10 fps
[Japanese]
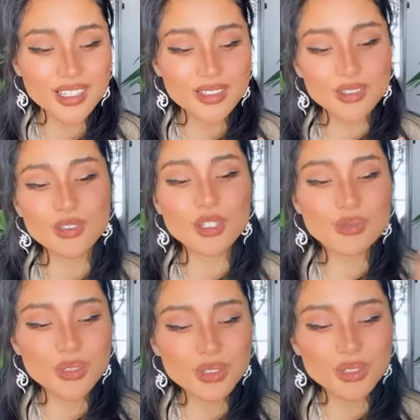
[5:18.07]
望
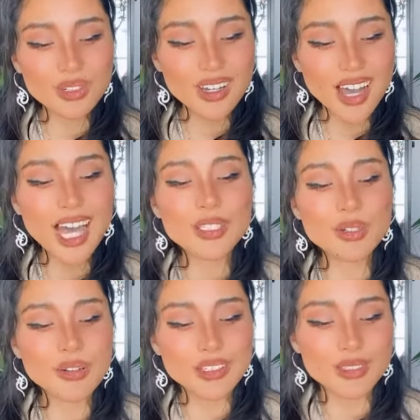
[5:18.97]
む波
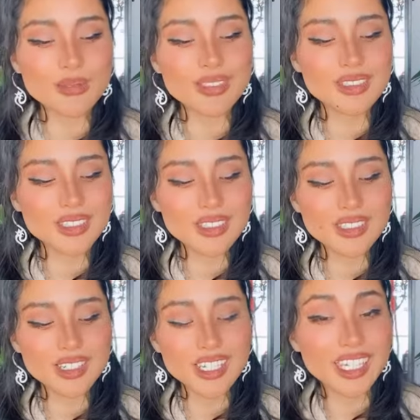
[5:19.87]
動へ自分
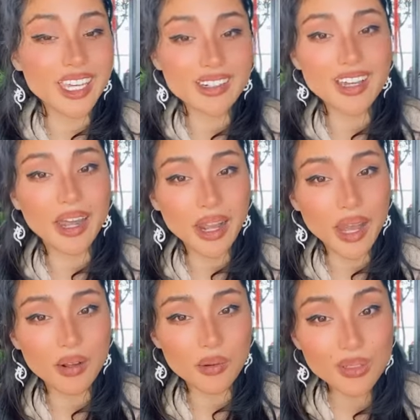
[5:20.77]
いけるか
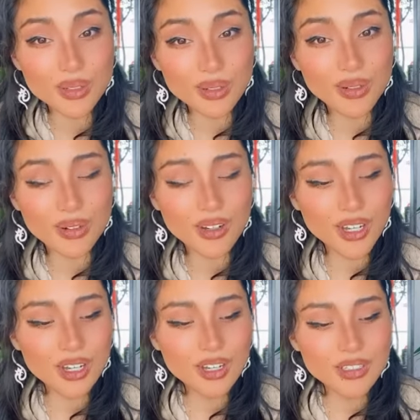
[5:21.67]
らこそ
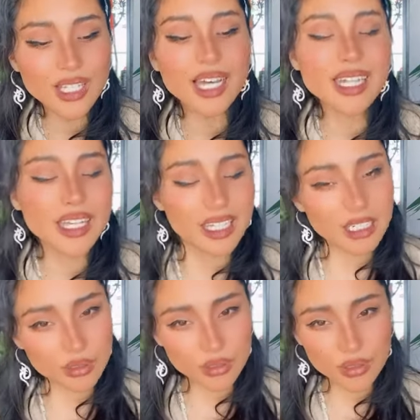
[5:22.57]

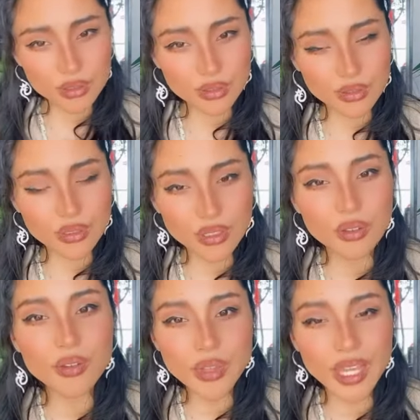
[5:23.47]
ジャーナリングをすることによっ
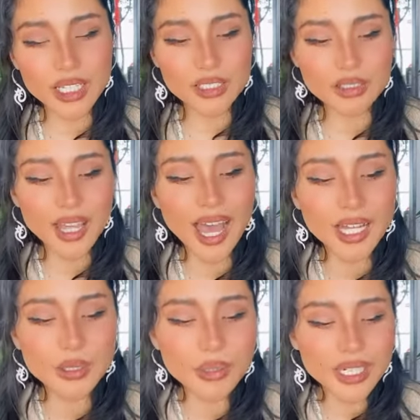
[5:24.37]
てその波
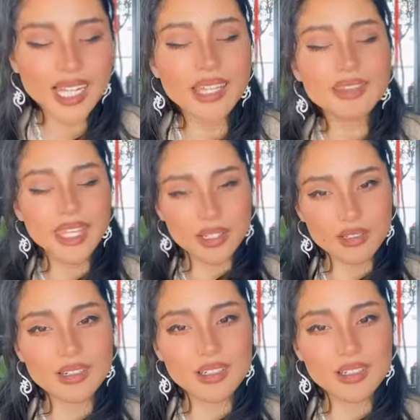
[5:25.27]
動になっていく